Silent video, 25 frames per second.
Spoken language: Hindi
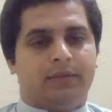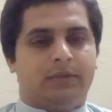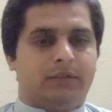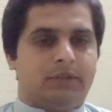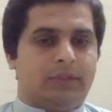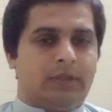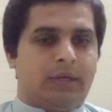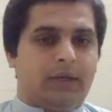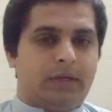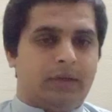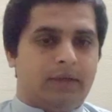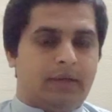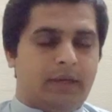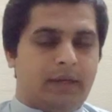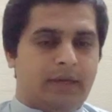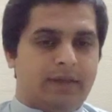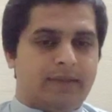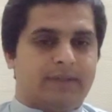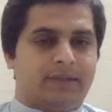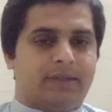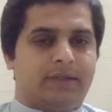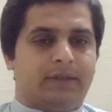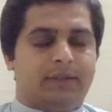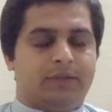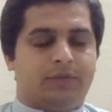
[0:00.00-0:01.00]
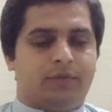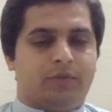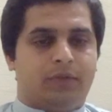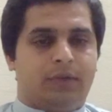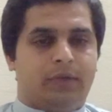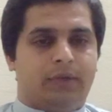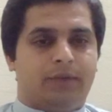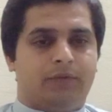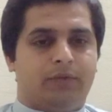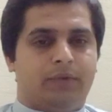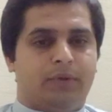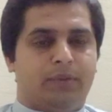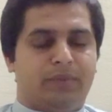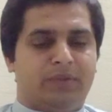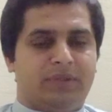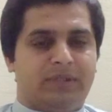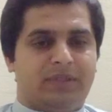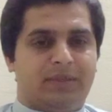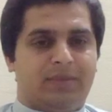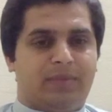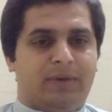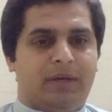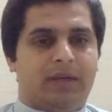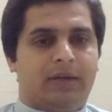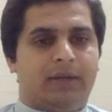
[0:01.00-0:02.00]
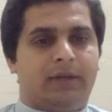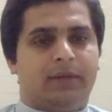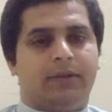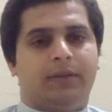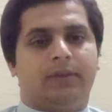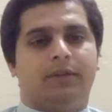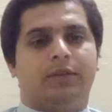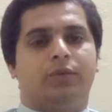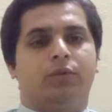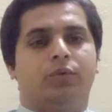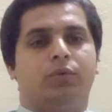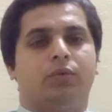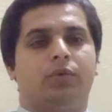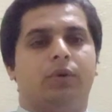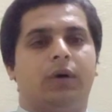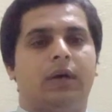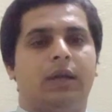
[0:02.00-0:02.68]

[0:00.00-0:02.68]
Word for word: या एज़ का जो है वो हम इस्तेमाल करके दो